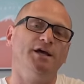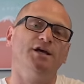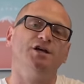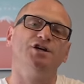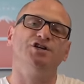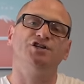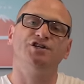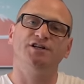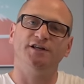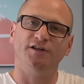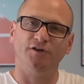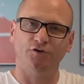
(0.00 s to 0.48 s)

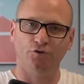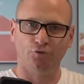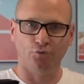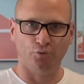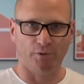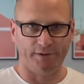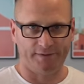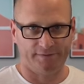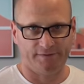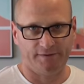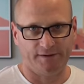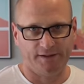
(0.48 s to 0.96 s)
J'ai
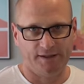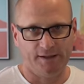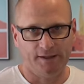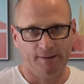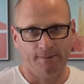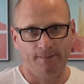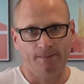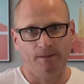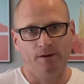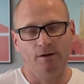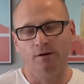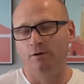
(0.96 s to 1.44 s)

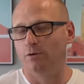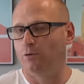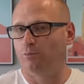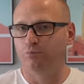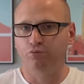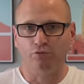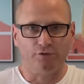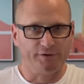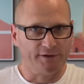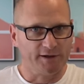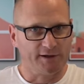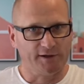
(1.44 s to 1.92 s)
souhaité,
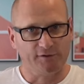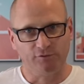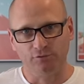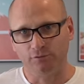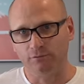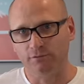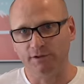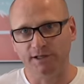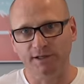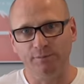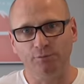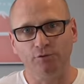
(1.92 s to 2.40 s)
pour des
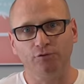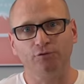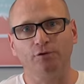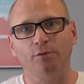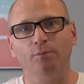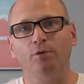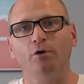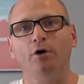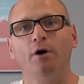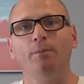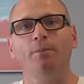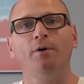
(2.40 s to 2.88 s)
raisons qui me sont
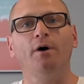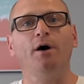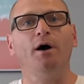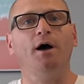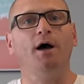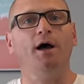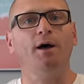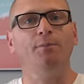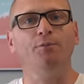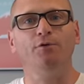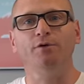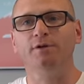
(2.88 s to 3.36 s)
propres,
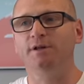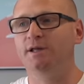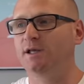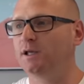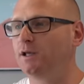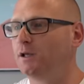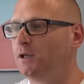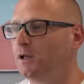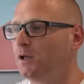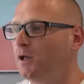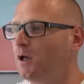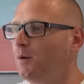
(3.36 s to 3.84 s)

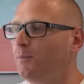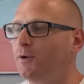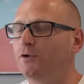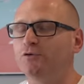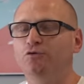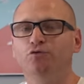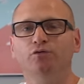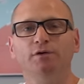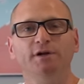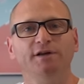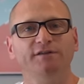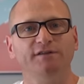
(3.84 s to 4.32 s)
amener
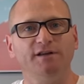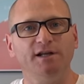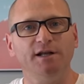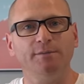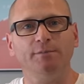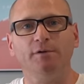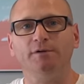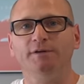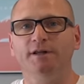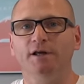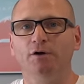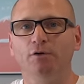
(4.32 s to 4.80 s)
eh tous les
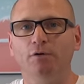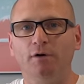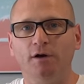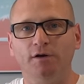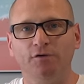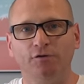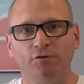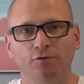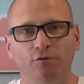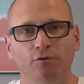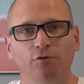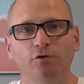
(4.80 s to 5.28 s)
éléments de
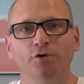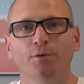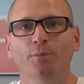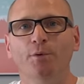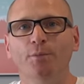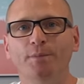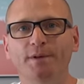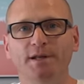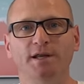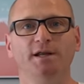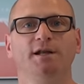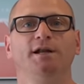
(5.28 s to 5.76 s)
décoration, le
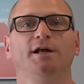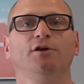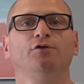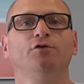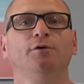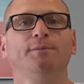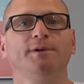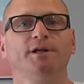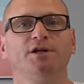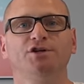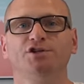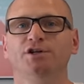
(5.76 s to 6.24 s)
mobilier
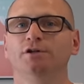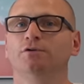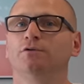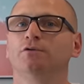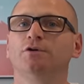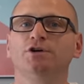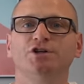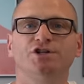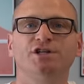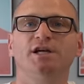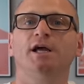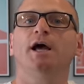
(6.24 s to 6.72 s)
électroménager.
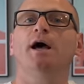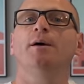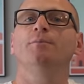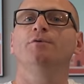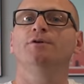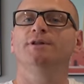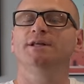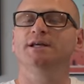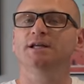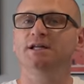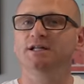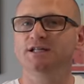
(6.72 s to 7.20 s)
Donc j'ai
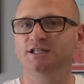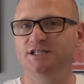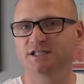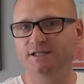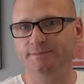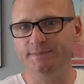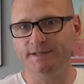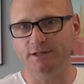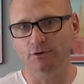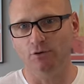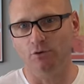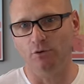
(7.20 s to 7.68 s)
amené
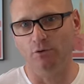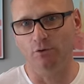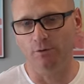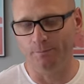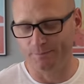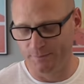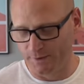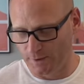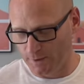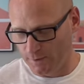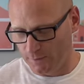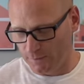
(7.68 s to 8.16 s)
10 000
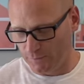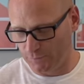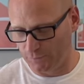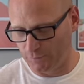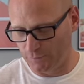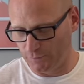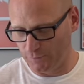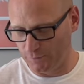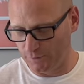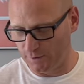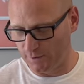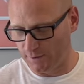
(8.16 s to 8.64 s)
euros
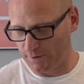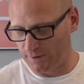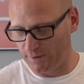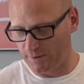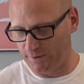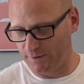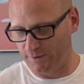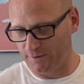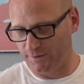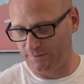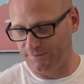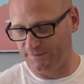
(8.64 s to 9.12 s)
sur
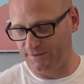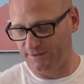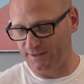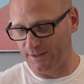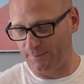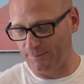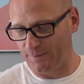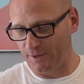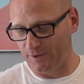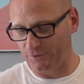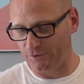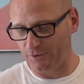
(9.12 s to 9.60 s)
cet
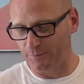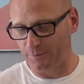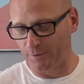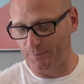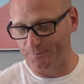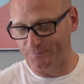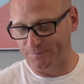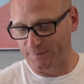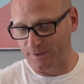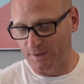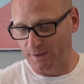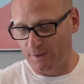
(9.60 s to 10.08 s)
appartement.
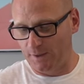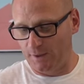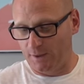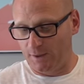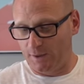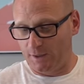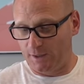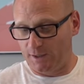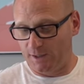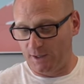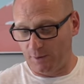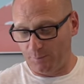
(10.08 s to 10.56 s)

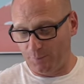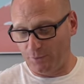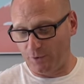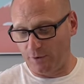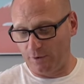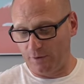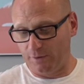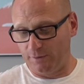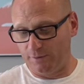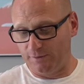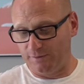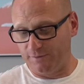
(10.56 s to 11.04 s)

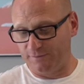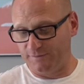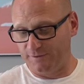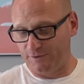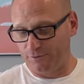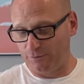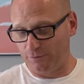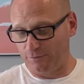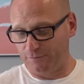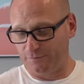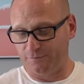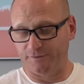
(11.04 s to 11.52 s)
L'emprunt s'est
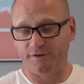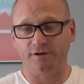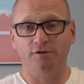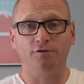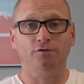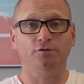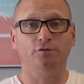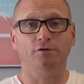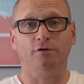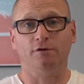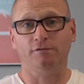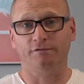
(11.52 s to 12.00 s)
donc fait
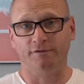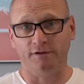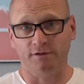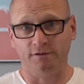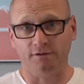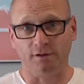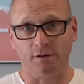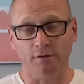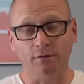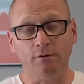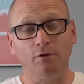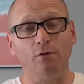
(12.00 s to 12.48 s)
sur
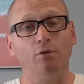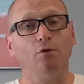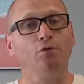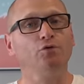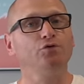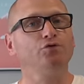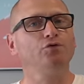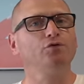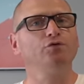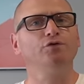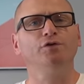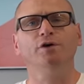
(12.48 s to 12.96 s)
20 ans au
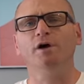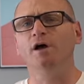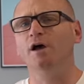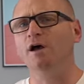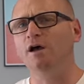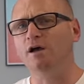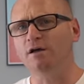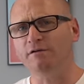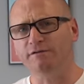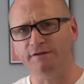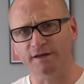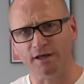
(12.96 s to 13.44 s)
taux de
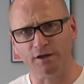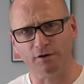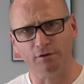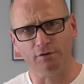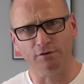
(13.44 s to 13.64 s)
1,9%